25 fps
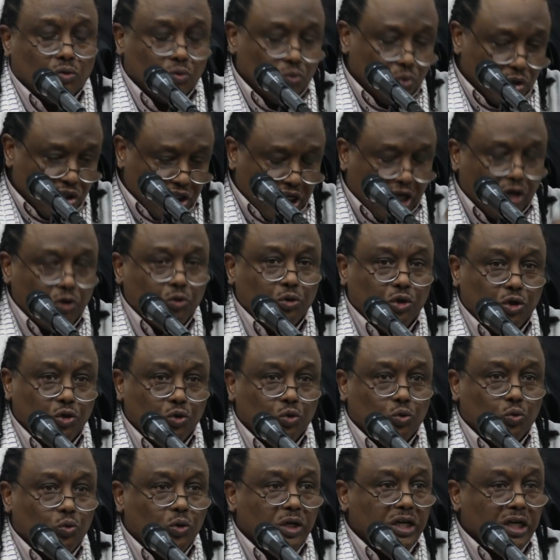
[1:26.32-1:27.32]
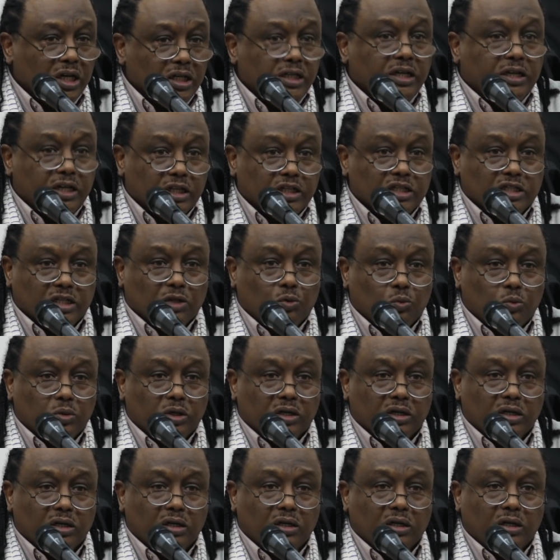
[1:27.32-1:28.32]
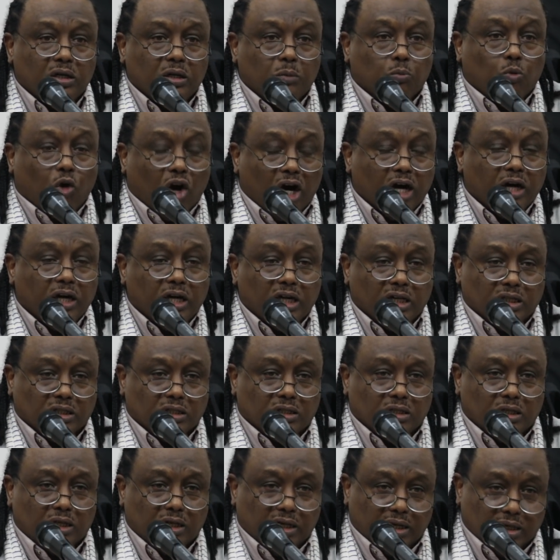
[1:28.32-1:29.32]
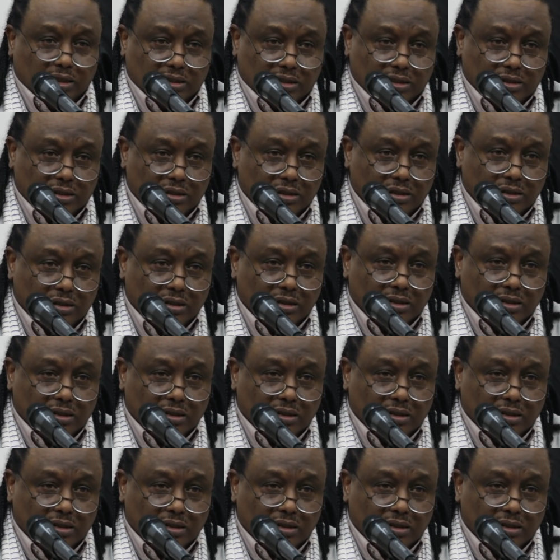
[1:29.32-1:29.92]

وجعله إنه هو يقدر يتصور معاناة الناس